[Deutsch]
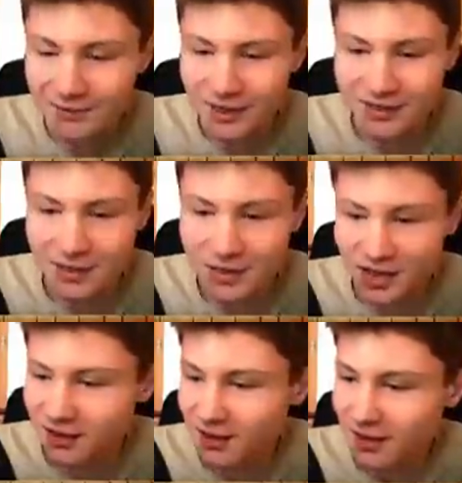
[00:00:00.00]
niemand hinter
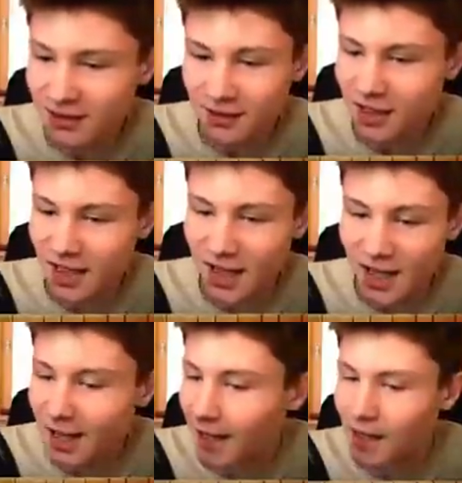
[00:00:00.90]
mir.
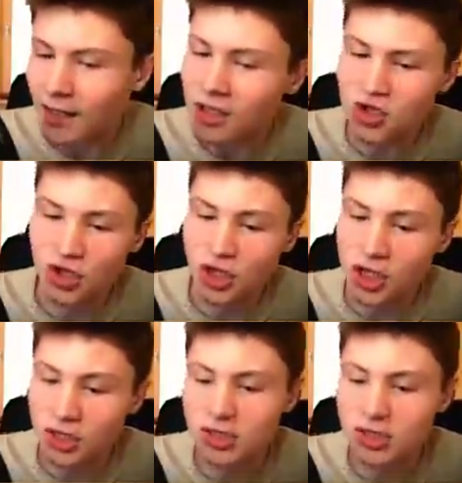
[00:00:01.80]
Ah, chill,